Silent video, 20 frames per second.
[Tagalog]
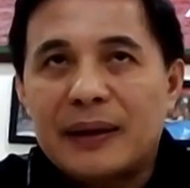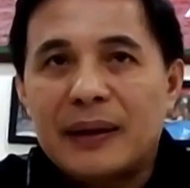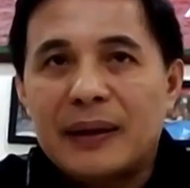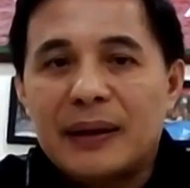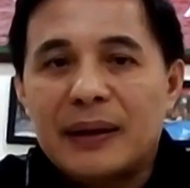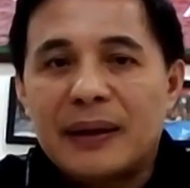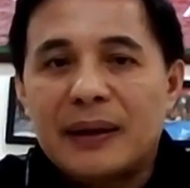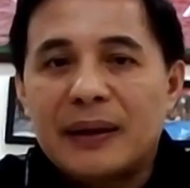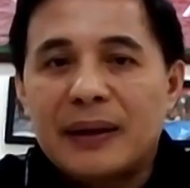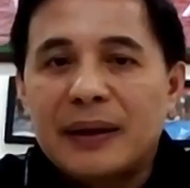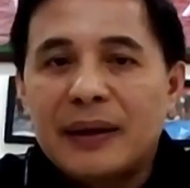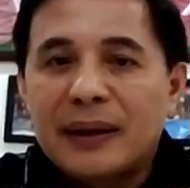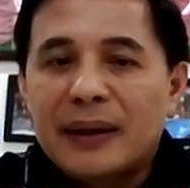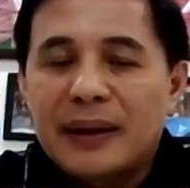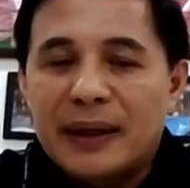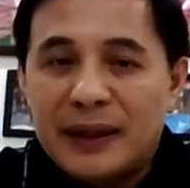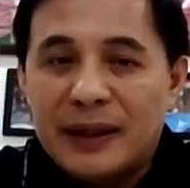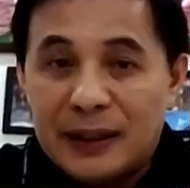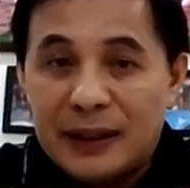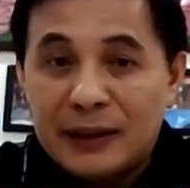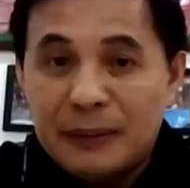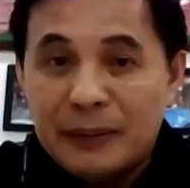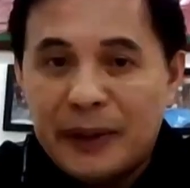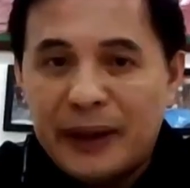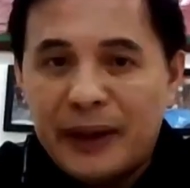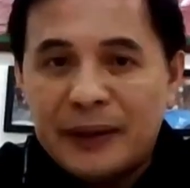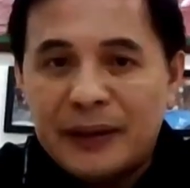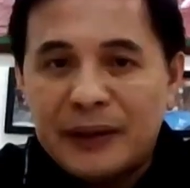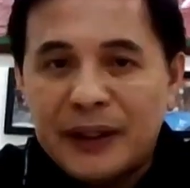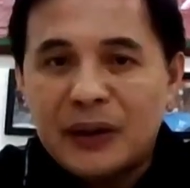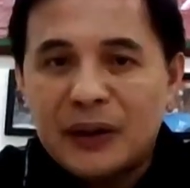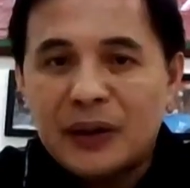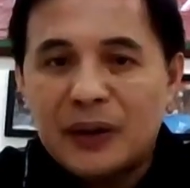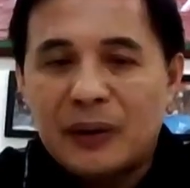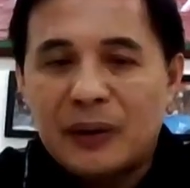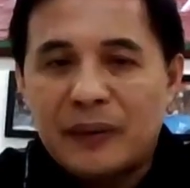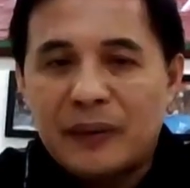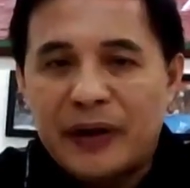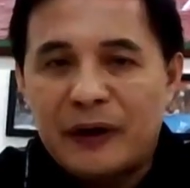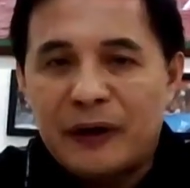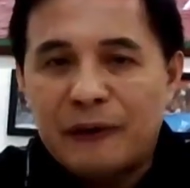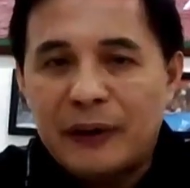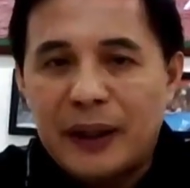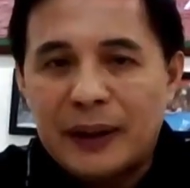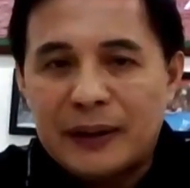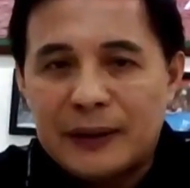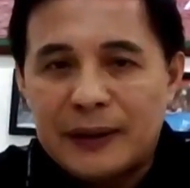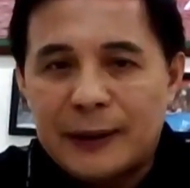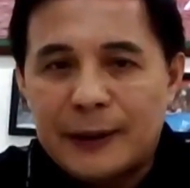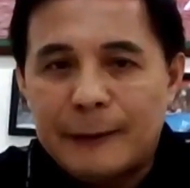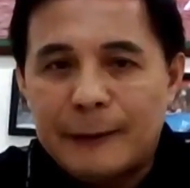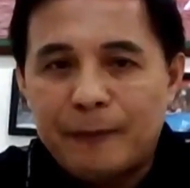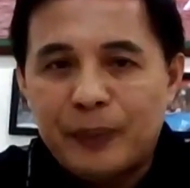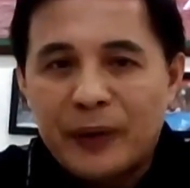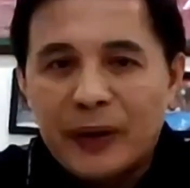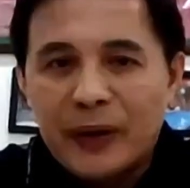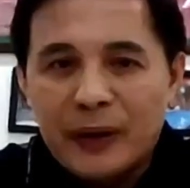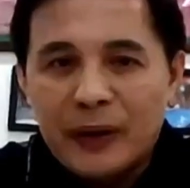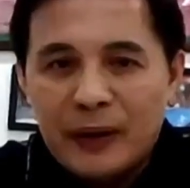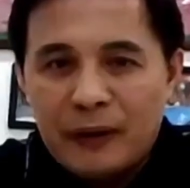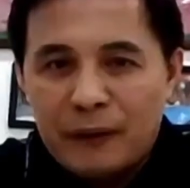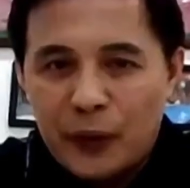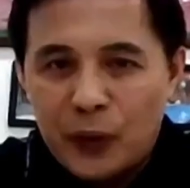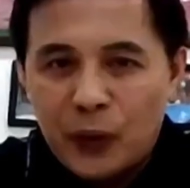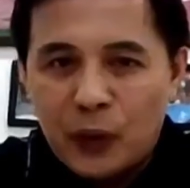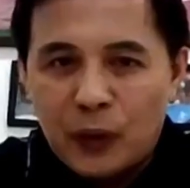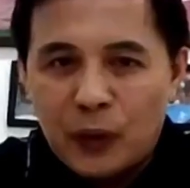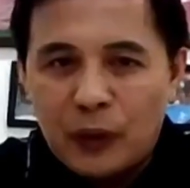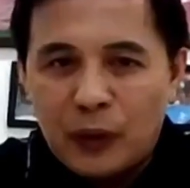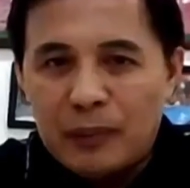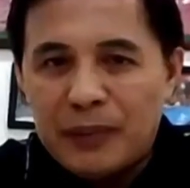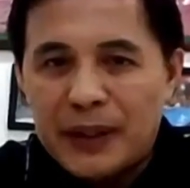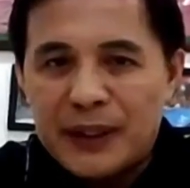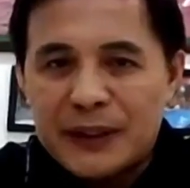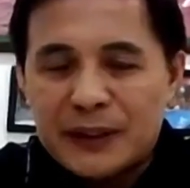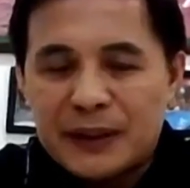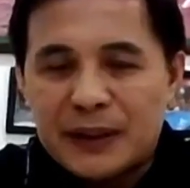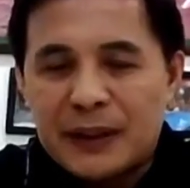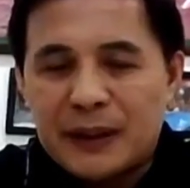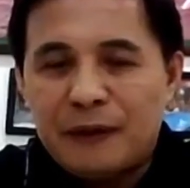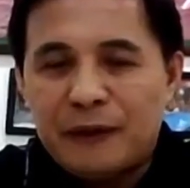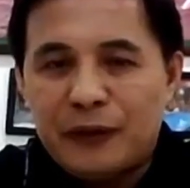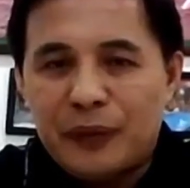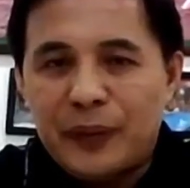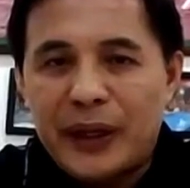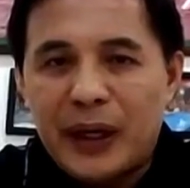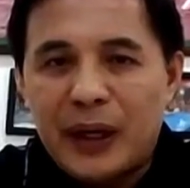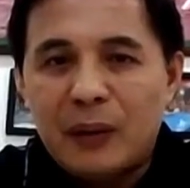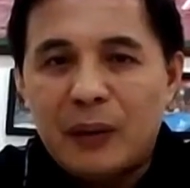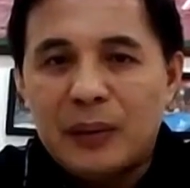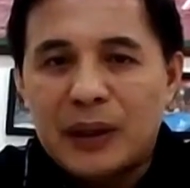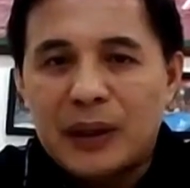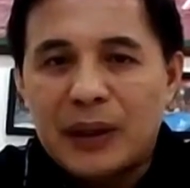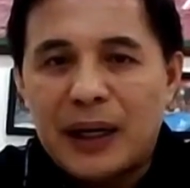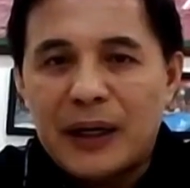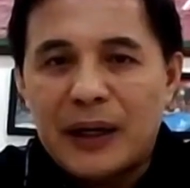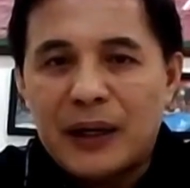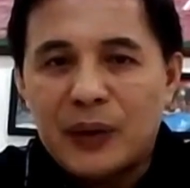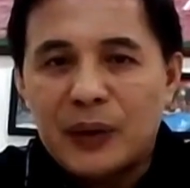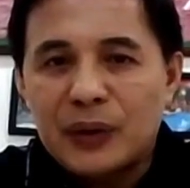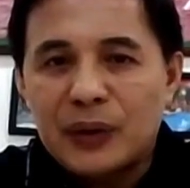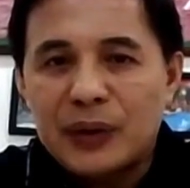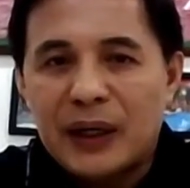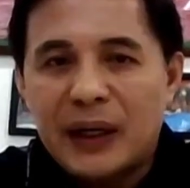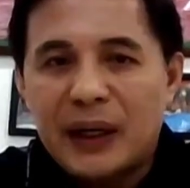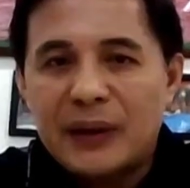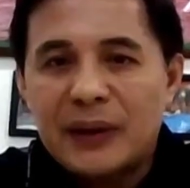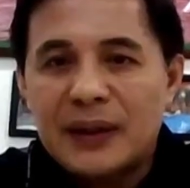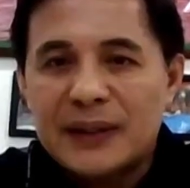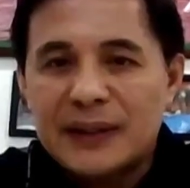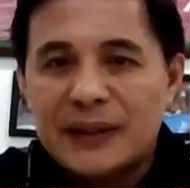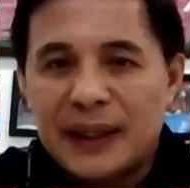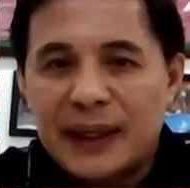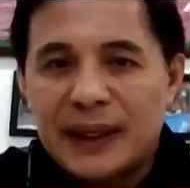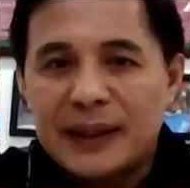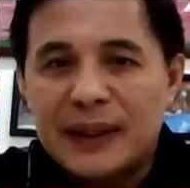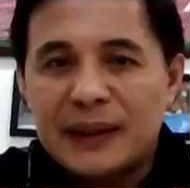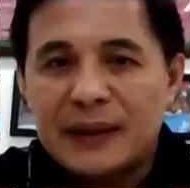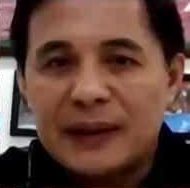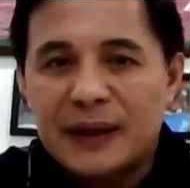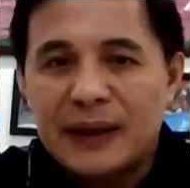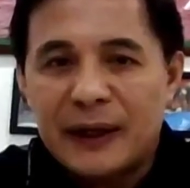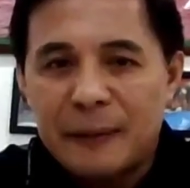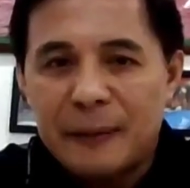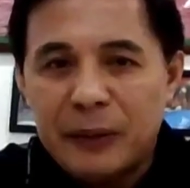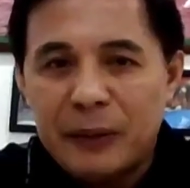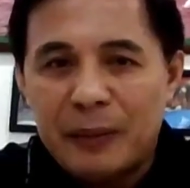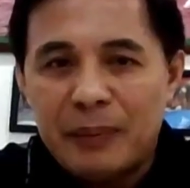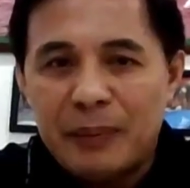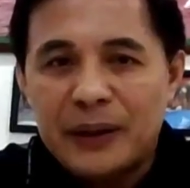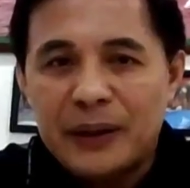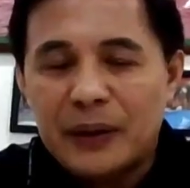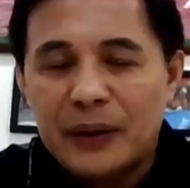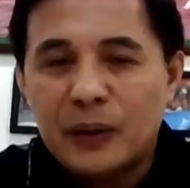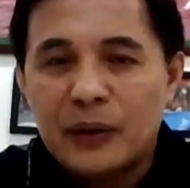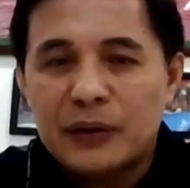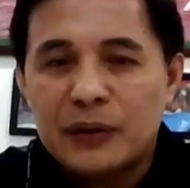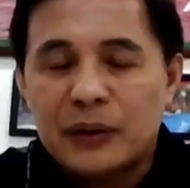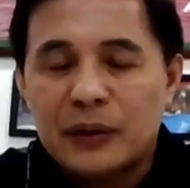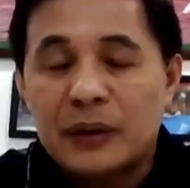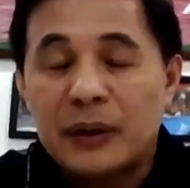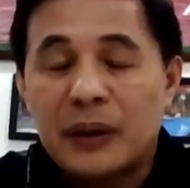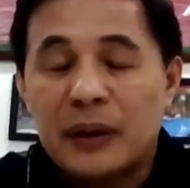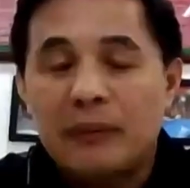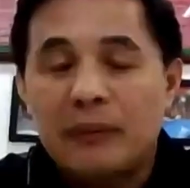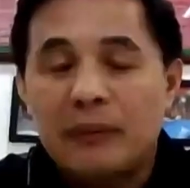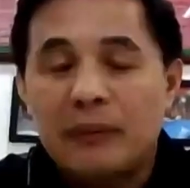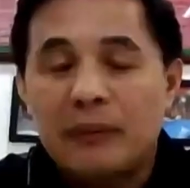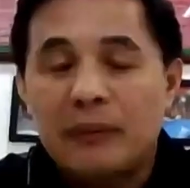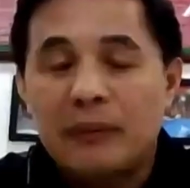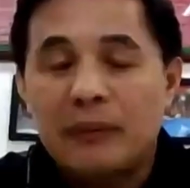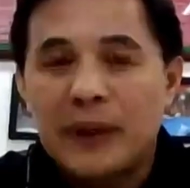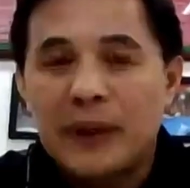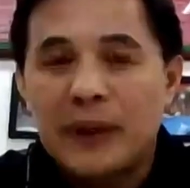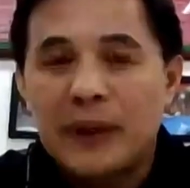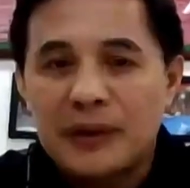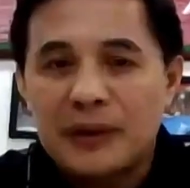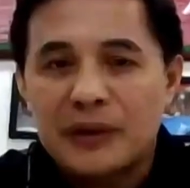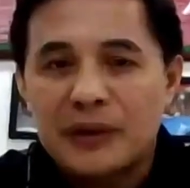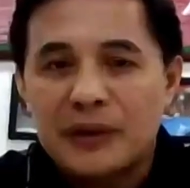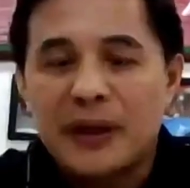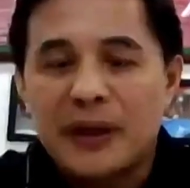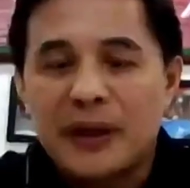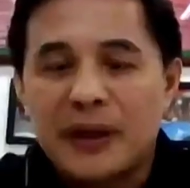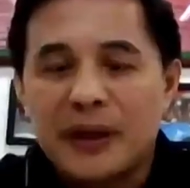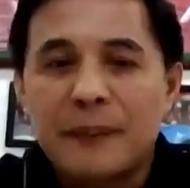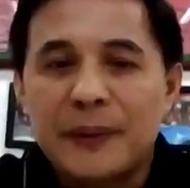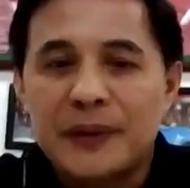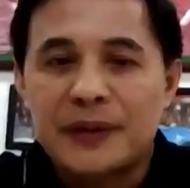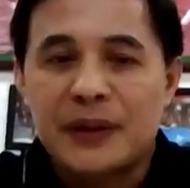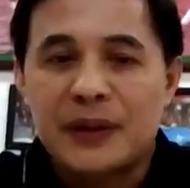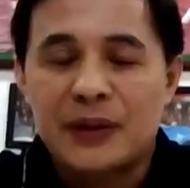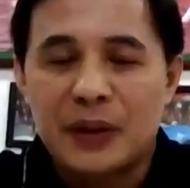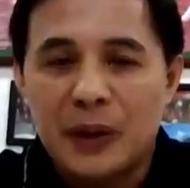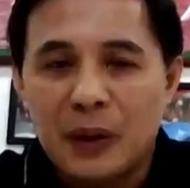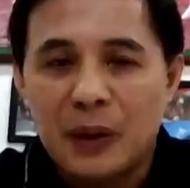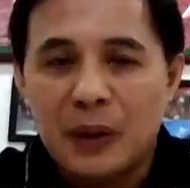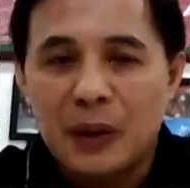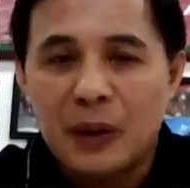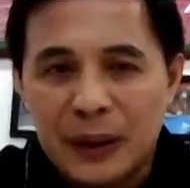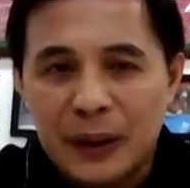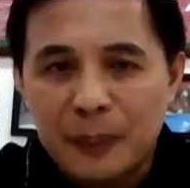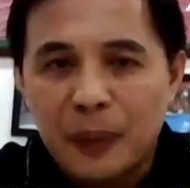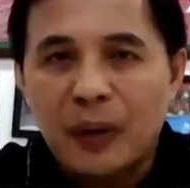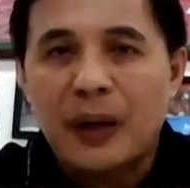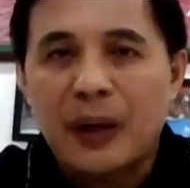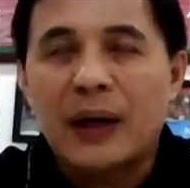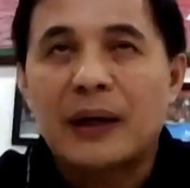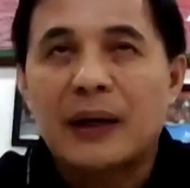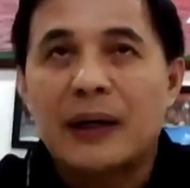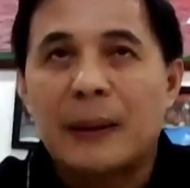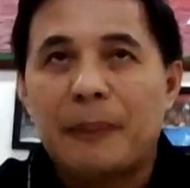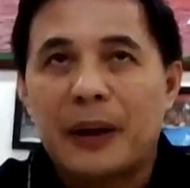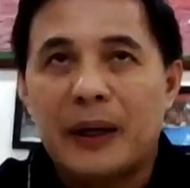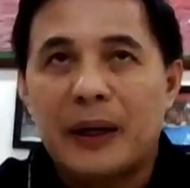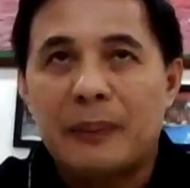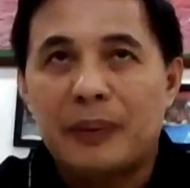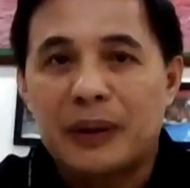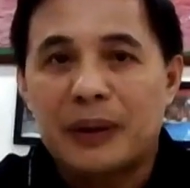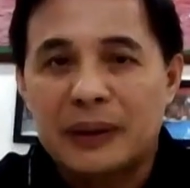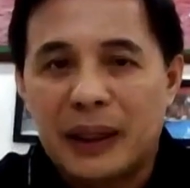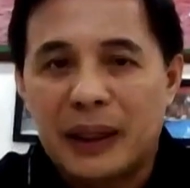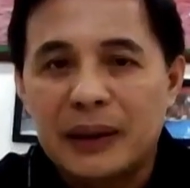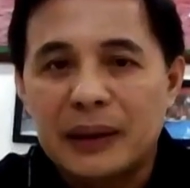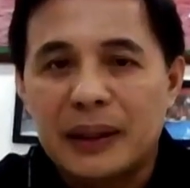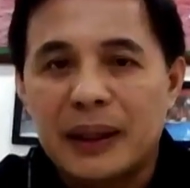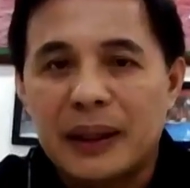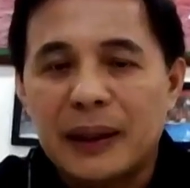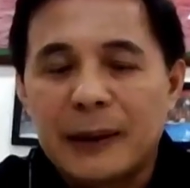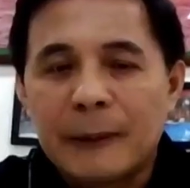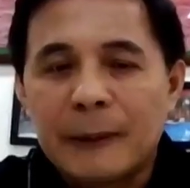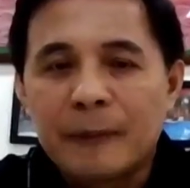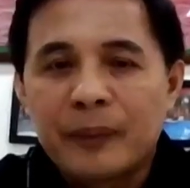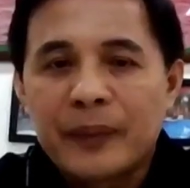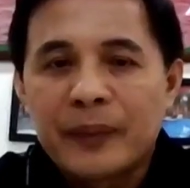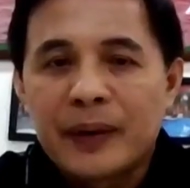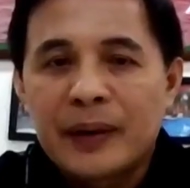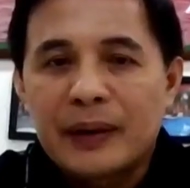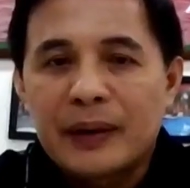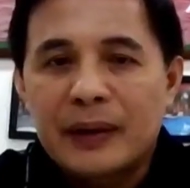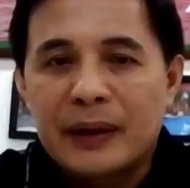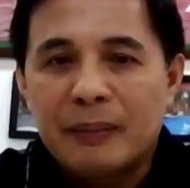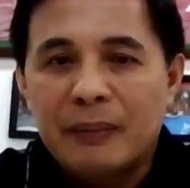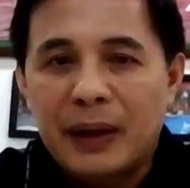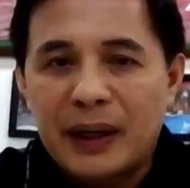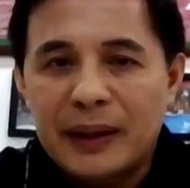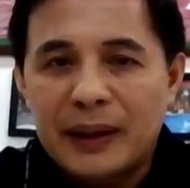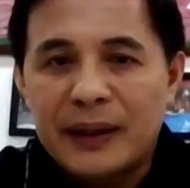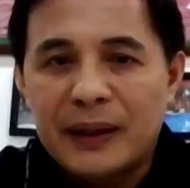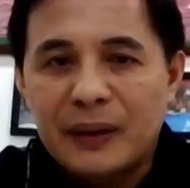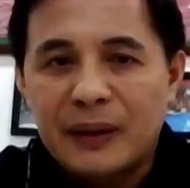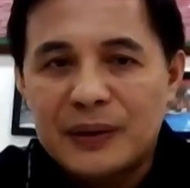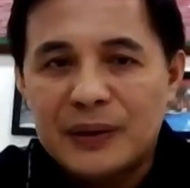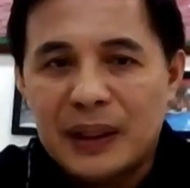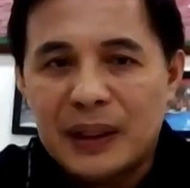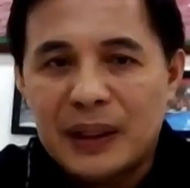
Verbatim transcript: Ayan po ang ating uh, inaantabayanan dito. In fact, uh, few minutes uh, from now, magkakaroon ho tayo ng signing ng implementing rules and uh, regulations of the compensation law. At yan po ang napaka-importante